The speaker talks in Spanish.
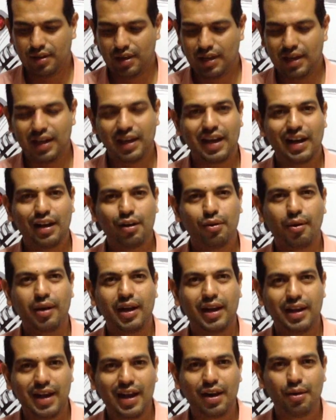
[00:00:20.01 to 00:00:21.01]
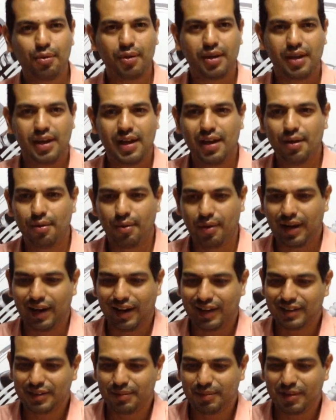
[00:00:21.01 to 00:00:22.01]
y qué es lo que ya no quiero que
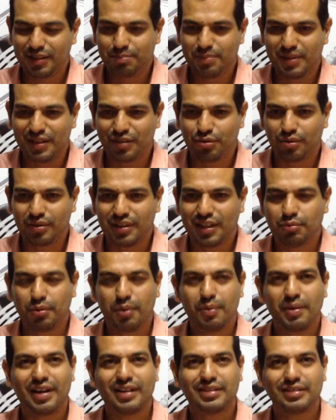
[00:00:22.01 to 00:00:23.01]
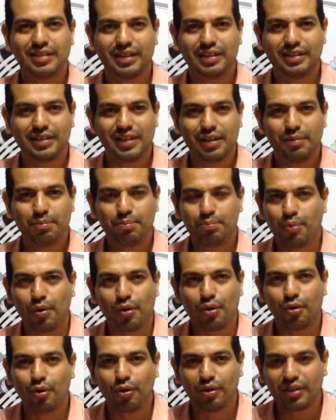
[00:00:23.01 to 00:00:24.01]
las demás personas vuelvan a sentir
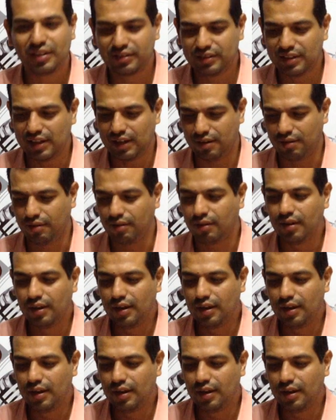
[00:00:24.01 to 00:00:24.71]
por no decirlo.